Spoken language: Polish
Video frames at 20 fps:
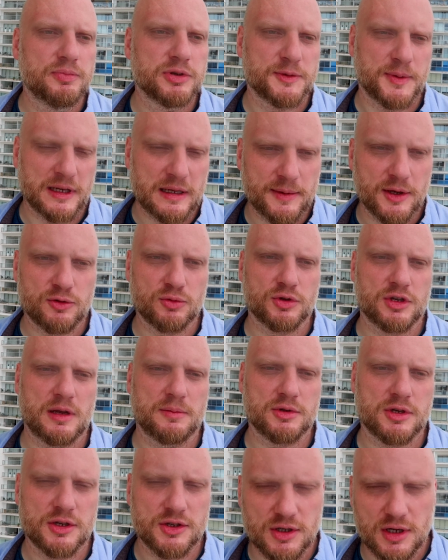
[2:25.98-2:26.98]
z Panem
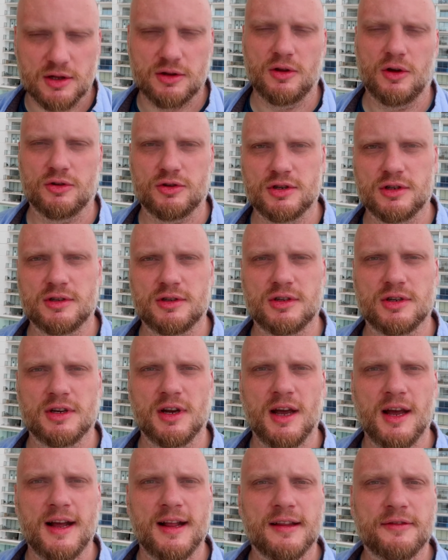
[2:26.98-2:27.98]
Jezusem się zjednoczyć
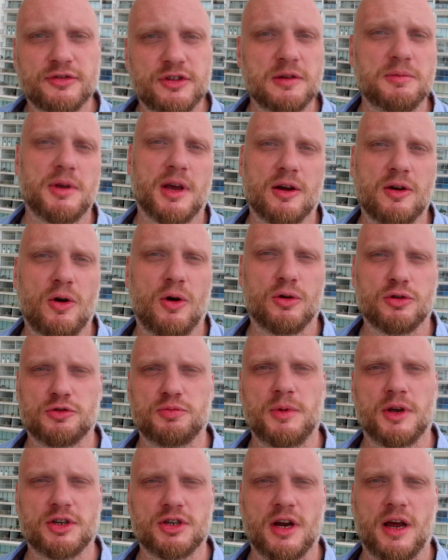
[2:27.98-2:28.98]
w tym Jego
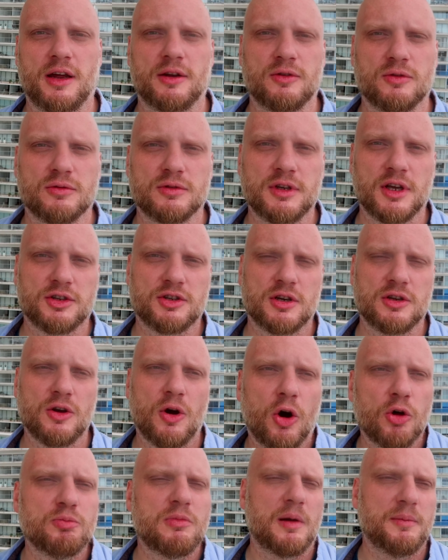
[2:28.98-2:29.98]
ośmieszeniu. Jeżeli
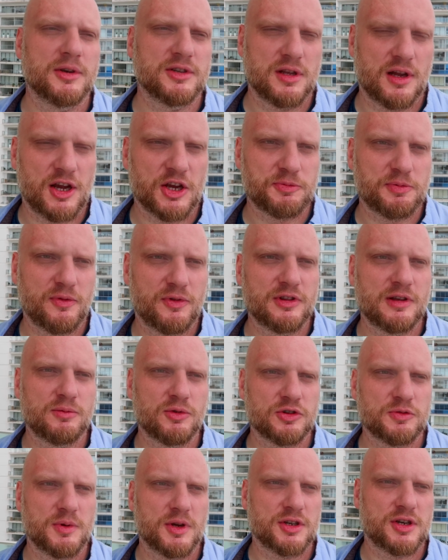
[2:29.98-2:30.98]
On ma być dla nas powodem
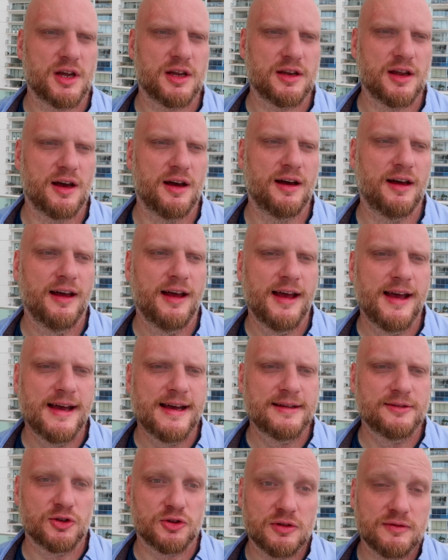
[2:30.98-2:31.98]
ośmieszenia,
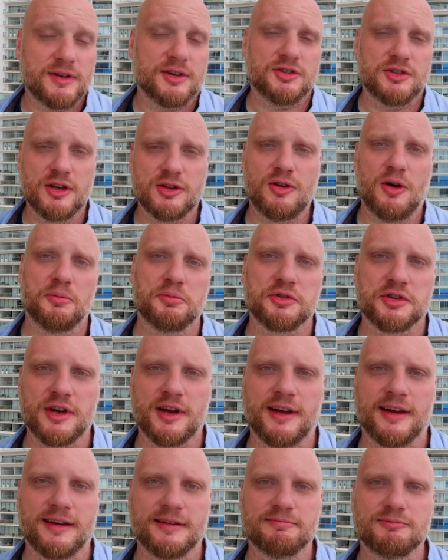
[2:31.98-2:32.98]
no to właśnie
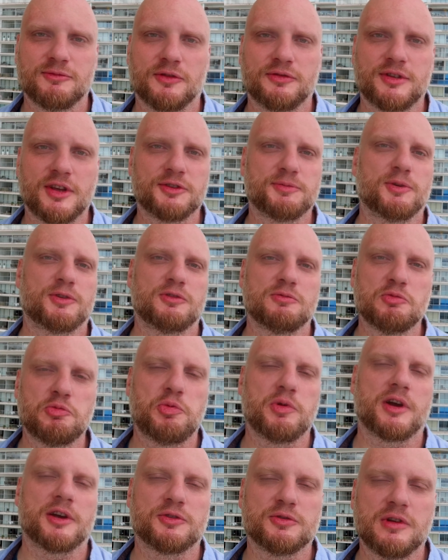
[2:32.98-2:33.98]
dobrze. To w ten sposób
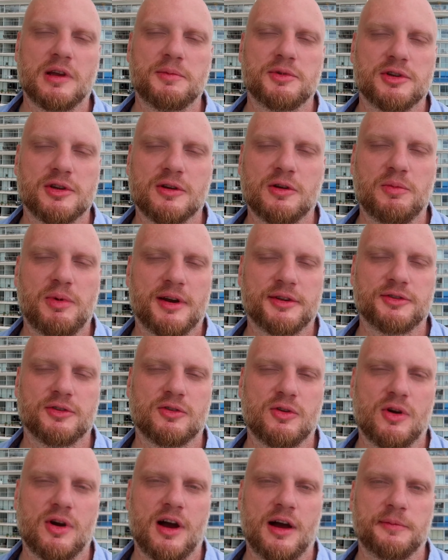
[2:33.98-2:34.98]
pokazujemy, że Go bardzo
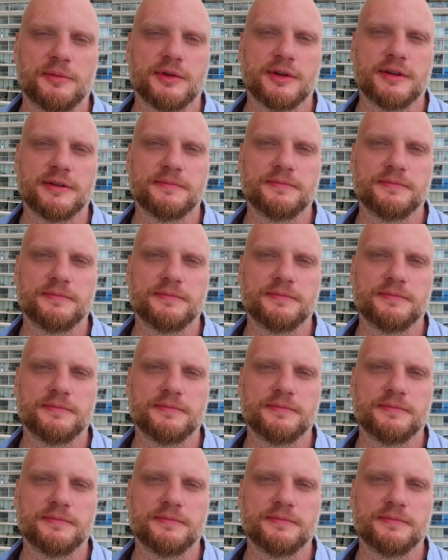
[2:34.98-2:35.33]
kochamy.